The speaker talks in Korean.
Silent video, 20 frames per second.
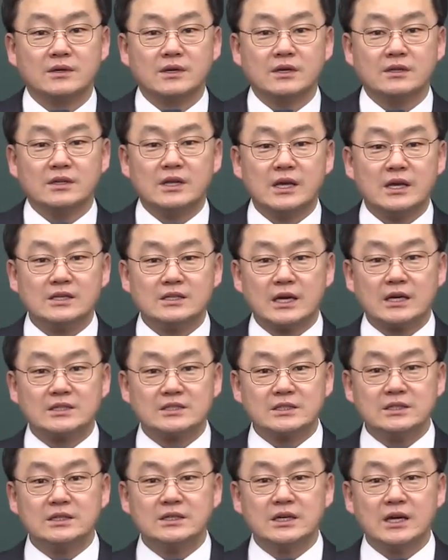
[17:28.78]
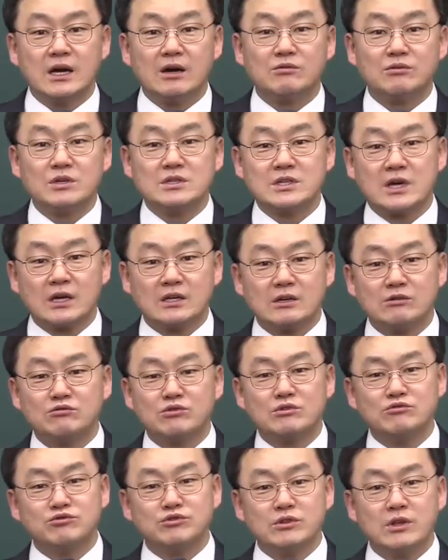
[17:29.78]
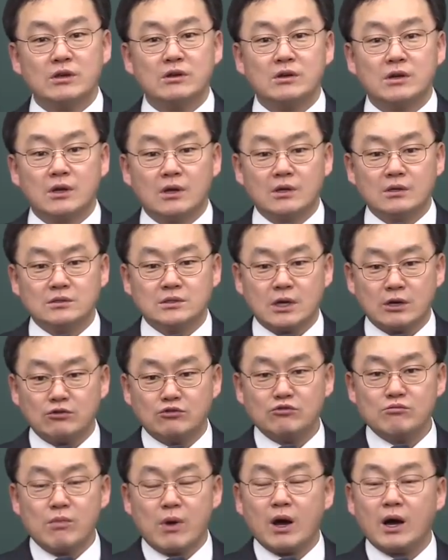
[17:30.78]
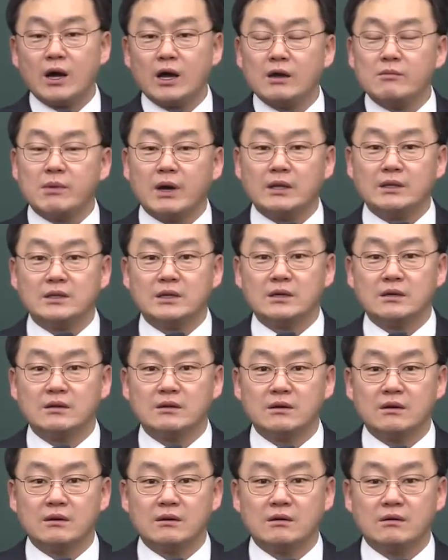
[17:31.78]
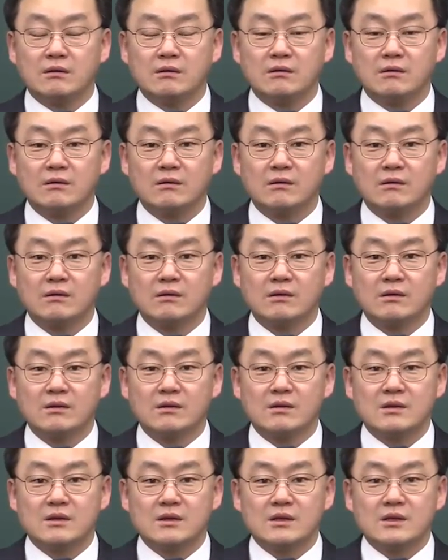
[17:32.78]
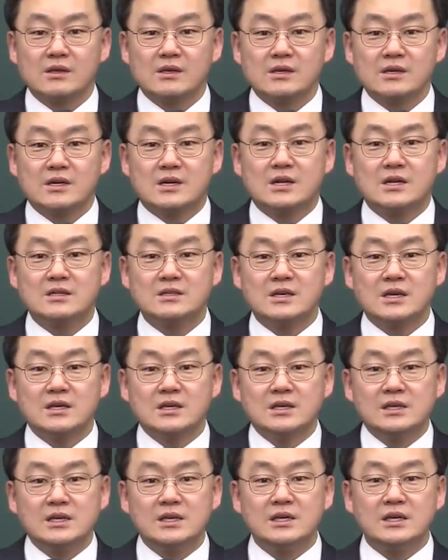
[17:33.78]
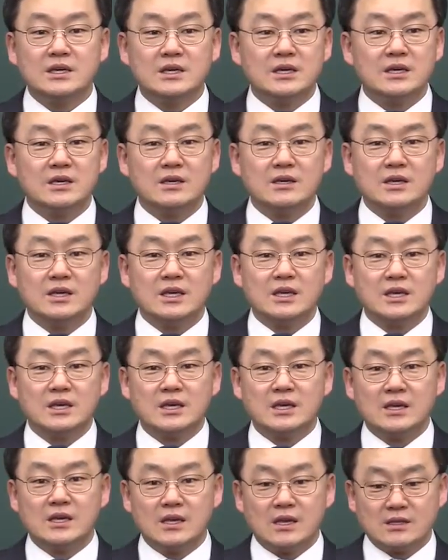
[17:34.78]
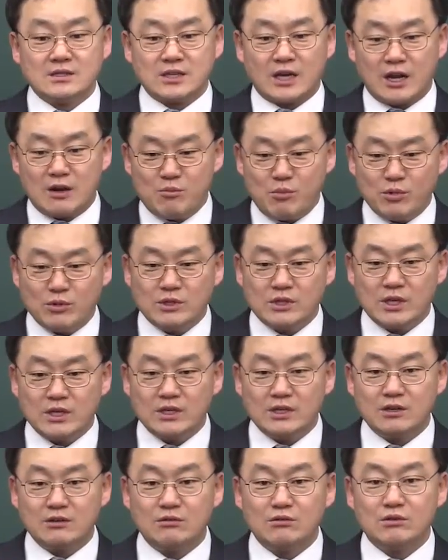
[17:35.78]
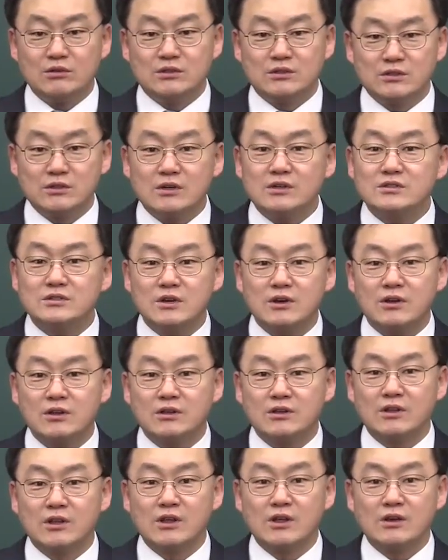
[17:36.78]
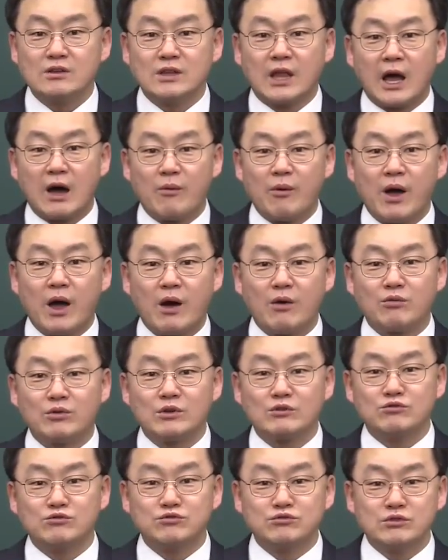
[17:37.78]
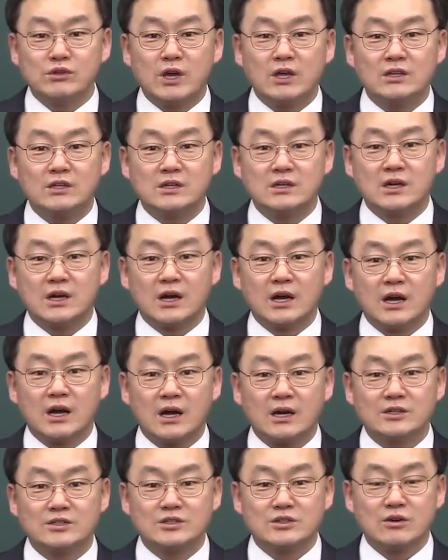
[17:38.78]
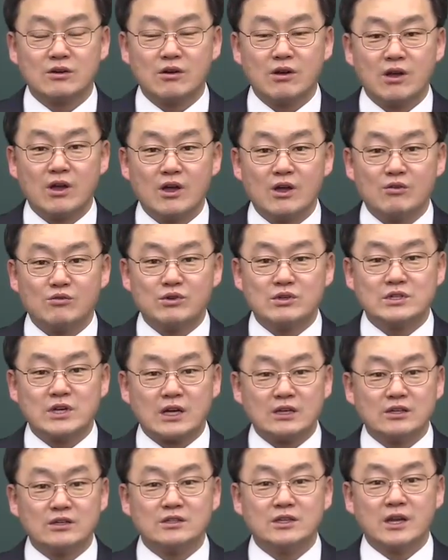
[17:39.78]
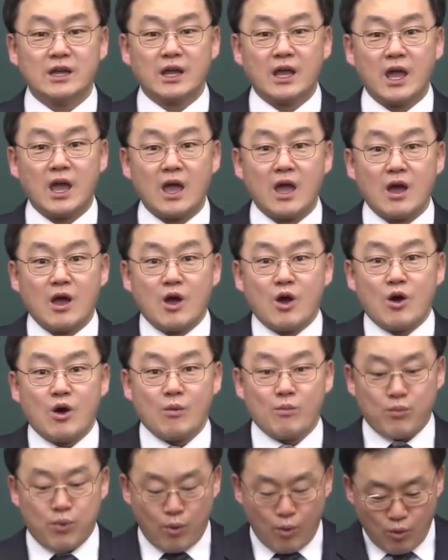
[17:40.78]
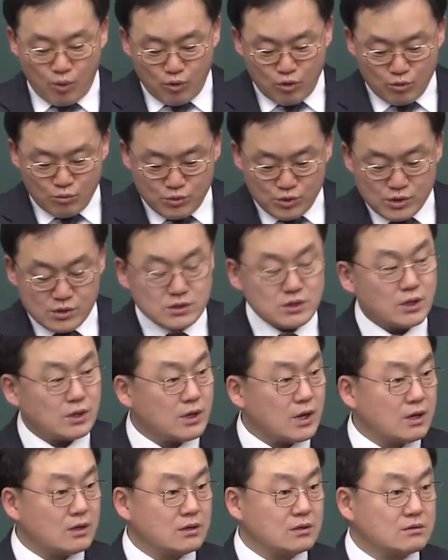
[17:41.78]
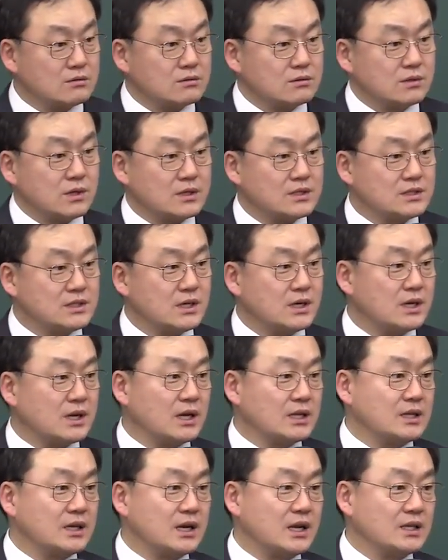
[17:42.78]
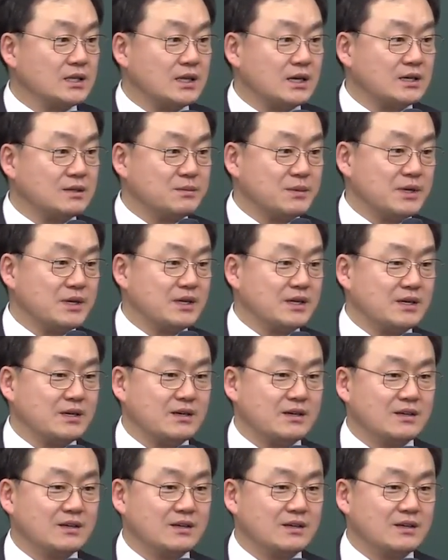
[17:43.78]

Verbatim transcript: 내 자신과 우리 자녀, 우리 후대를 자꾸 망하게 만드는 거예요. 그런데 이, 이 잘못된 길로 들어선 나와 우리 후대들과, 그쵸? 우리 자녀들에게 복음을 전하는 단체가 나타났다. 그 말이에요.